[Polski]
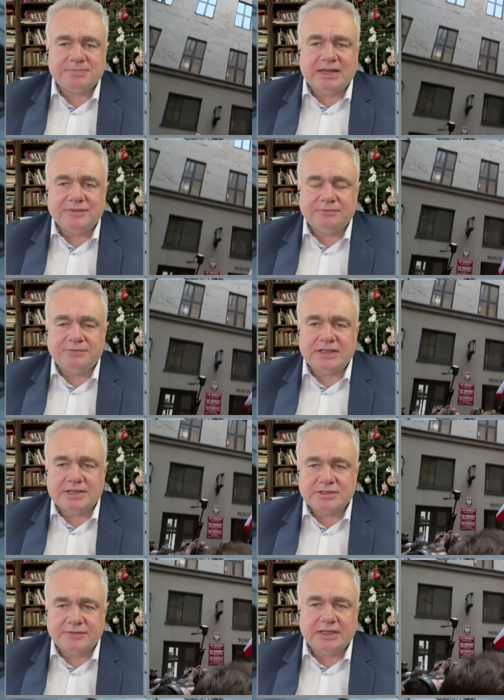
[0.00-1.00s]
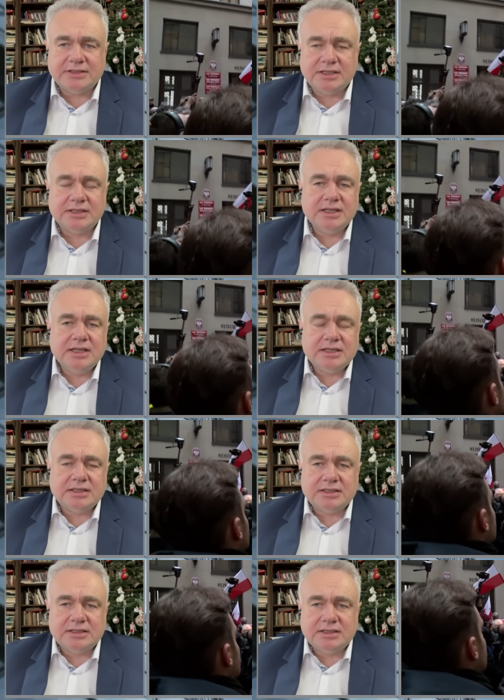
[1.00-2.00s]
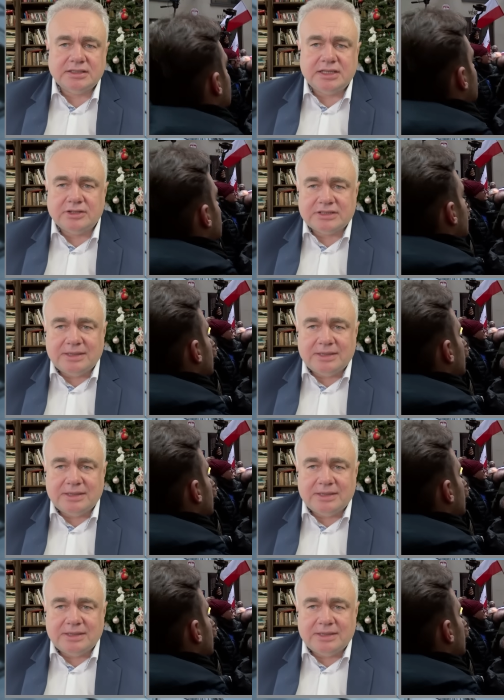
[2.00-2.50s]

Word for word: z prawem finansowanie E, jego